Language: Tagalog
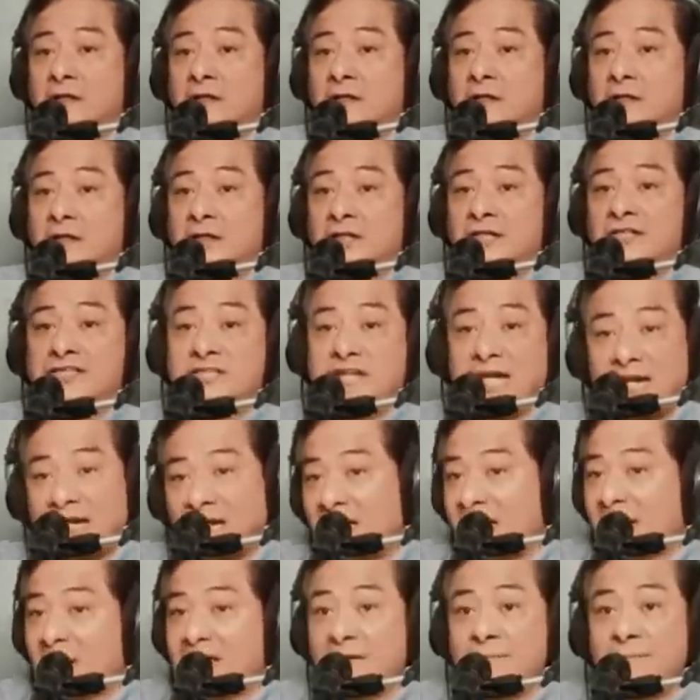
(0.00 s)
isa
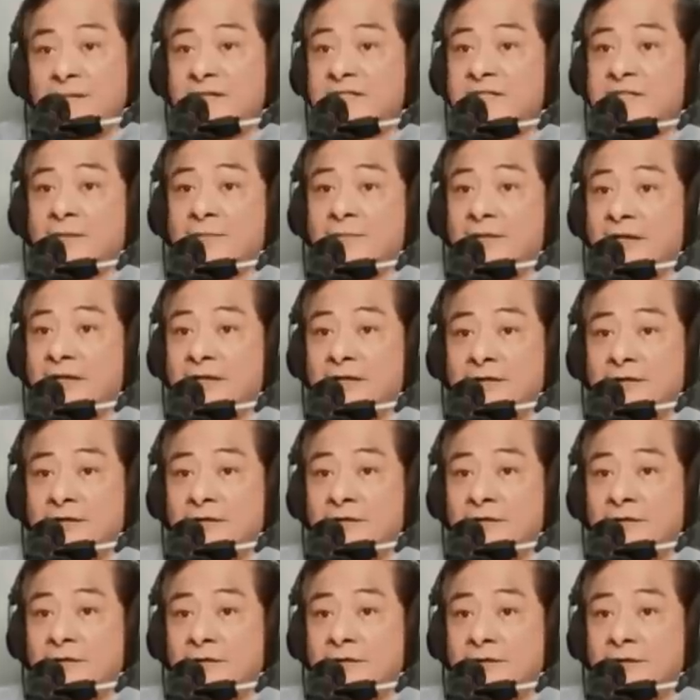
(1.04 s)
lang ang ibig sabihin nun.
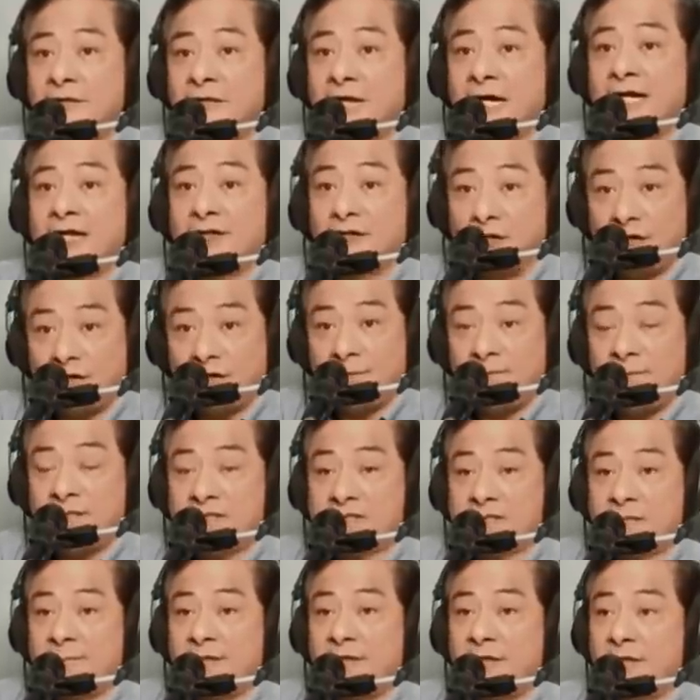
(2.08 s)
Ano ibig
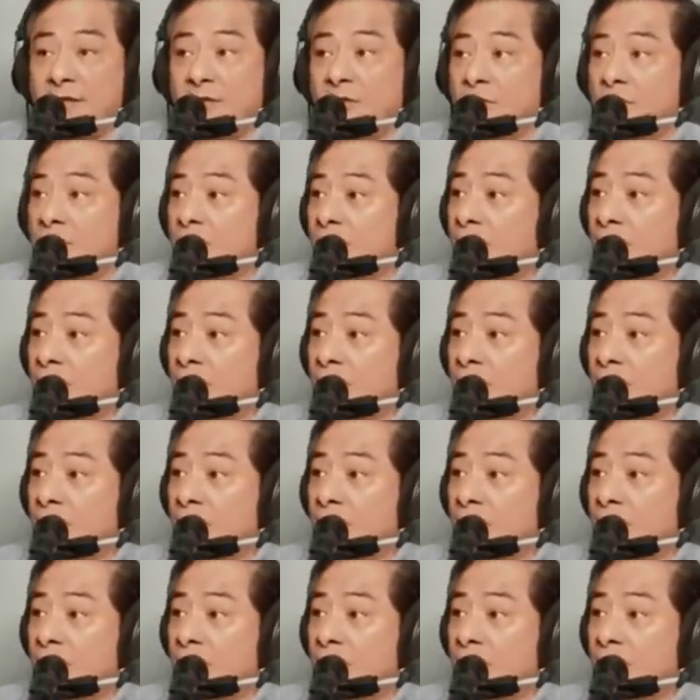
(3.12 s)
sabihin nun?